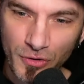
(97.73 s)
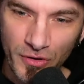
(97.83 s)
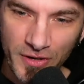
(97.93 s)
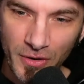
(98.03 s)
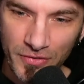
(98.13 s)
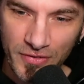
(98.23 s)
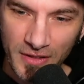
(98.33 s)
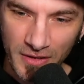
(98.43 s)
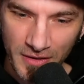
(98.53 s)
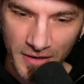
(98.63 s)
entrée en
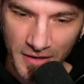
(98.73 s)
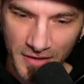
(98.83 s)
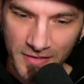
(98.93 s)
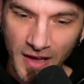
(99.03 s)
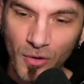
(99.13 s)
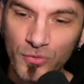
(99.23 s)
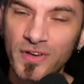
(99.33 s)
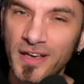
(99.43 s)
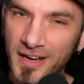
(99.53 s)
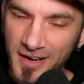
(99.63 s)
scène. Ça, on
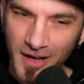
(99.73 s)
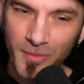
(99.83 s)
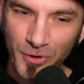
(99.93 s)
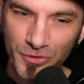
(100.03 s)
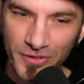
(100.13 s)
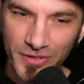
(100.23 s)
dirait clairement une entrée